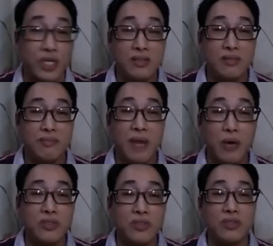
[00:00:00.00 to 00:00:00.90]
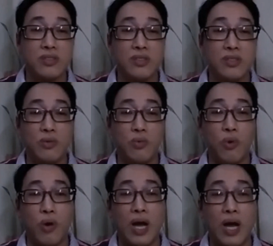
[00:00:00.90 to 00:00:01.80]
但是帽子
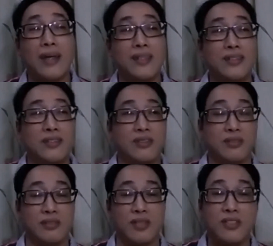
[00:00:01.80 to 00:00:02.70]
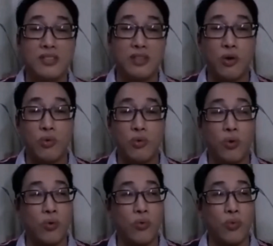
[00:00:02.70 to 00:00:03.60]
是我开始那时候，
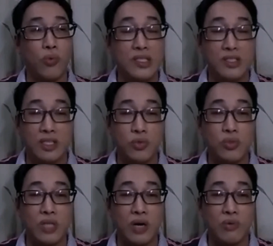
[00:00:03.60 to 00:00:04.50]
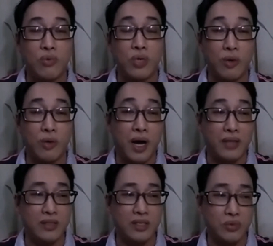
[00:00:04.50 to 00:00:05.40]
我我一接触到我要
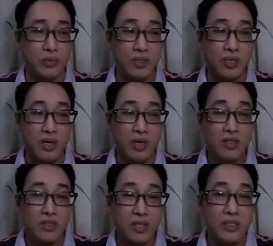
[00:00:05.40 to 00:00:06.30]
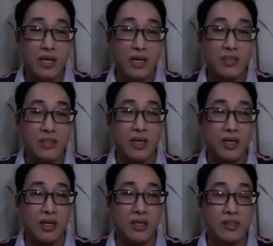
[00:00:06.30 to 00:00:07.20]
把这个东西。怎样
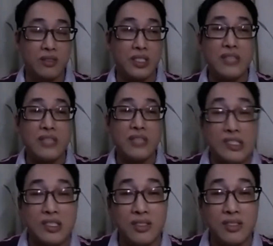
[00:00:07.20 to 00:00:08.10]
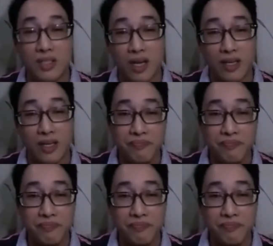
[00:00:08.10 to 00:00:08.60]
啊？怎样经营起来？